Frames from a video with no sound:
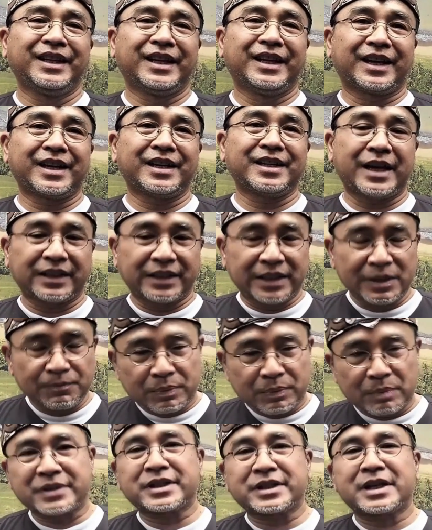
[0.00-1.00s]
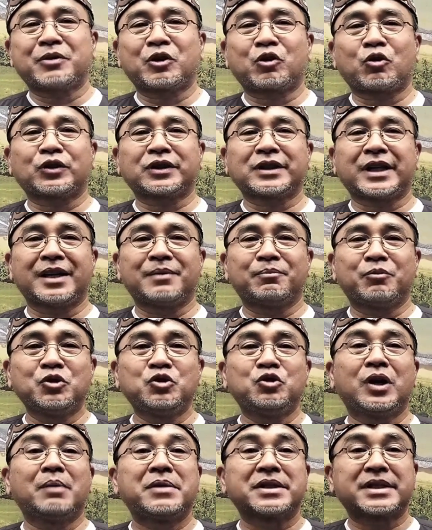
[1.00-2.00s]
ya kan artinya permasalahan perkotaan pun
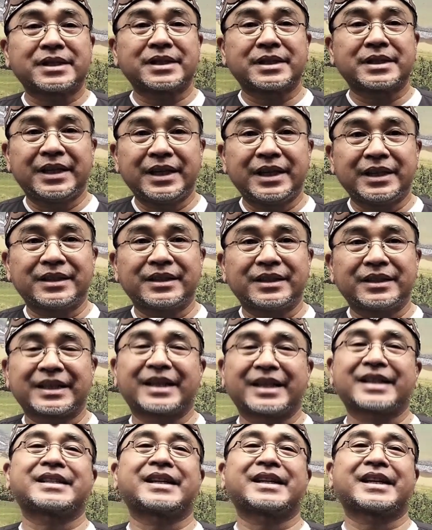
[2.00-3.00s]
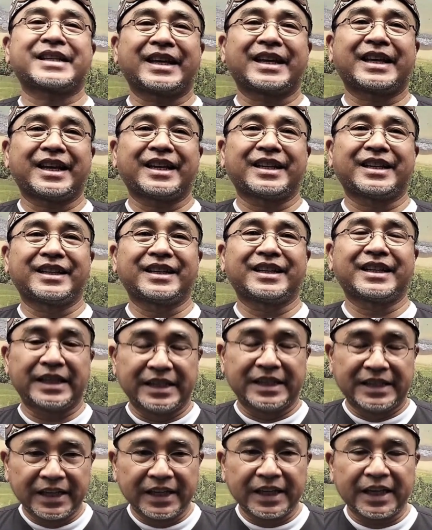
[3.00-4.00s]
juga bisa sedikit terselesaikan nah
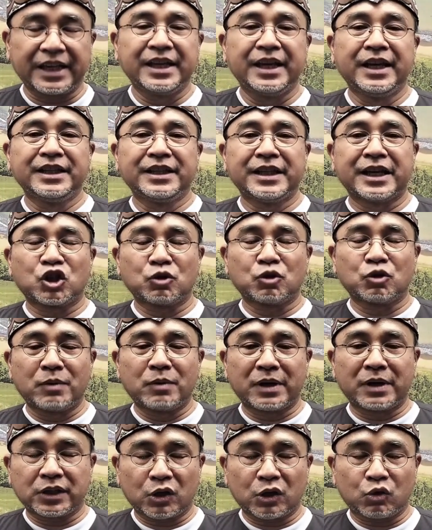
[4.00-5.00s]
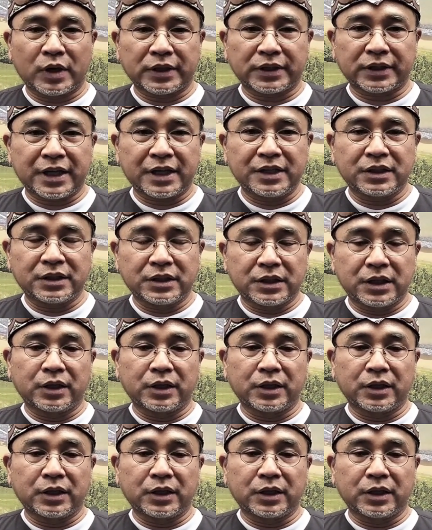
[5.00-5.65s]
inilah yang coba kita kuatkan